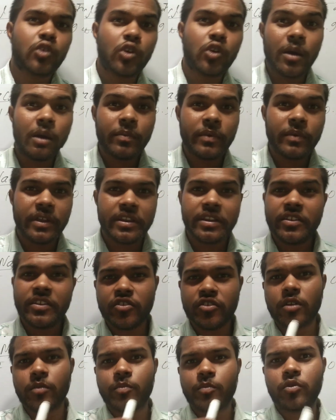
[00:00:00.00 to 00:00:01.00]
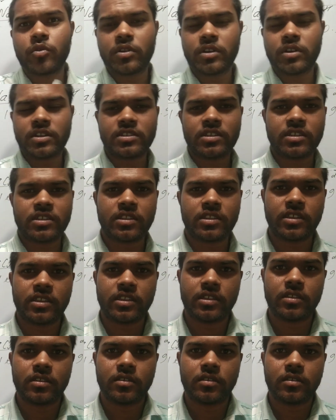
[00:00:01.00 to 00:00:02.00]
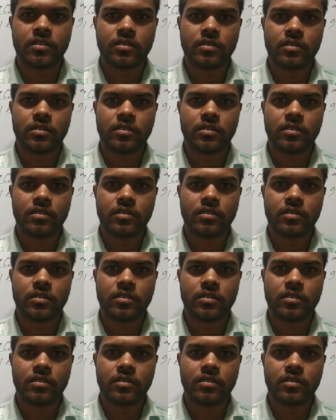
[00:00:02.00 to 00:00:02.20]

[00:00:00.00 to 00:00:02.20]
तो आप एन का उपयोग कर सकते हैं